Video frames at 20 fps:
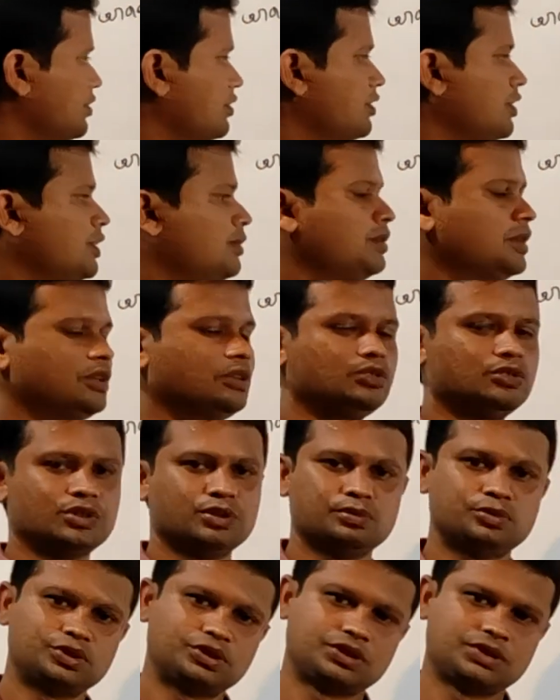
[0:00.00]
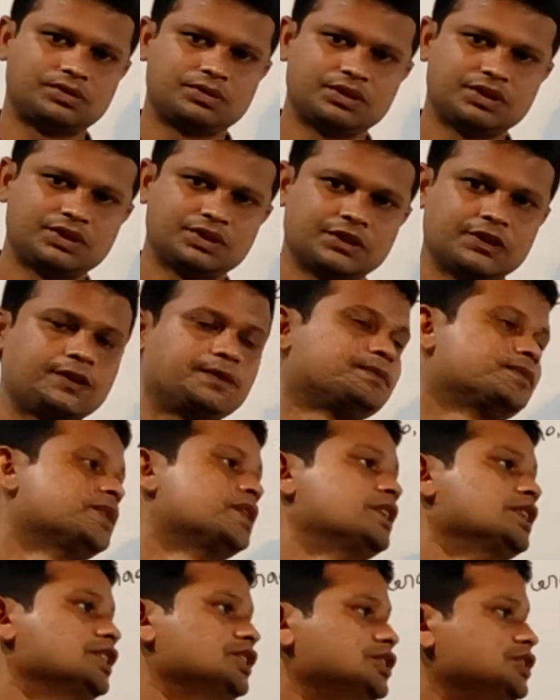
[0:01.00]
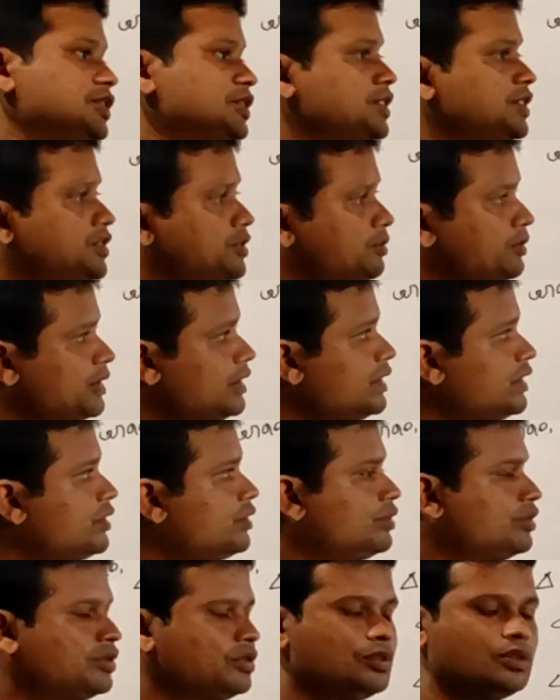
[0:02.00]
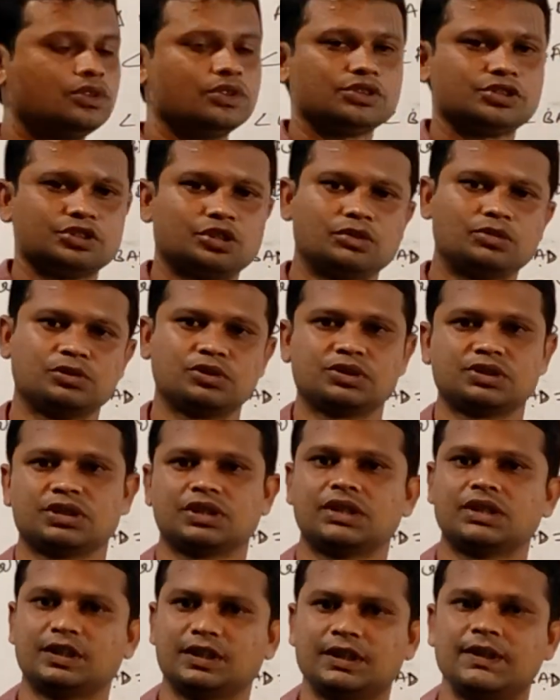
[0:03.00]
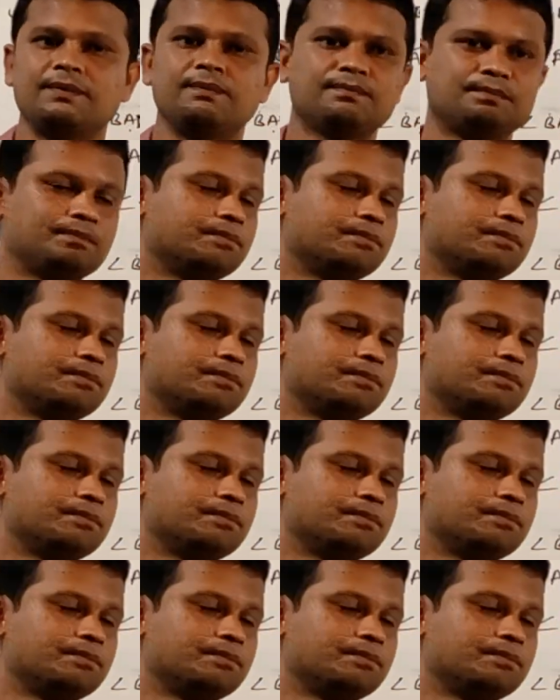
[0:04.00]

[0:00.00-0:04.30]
সকলে ভালো করে বুঝতে পেরেছ যদি তোমাদের কোনো সমস্যা হয়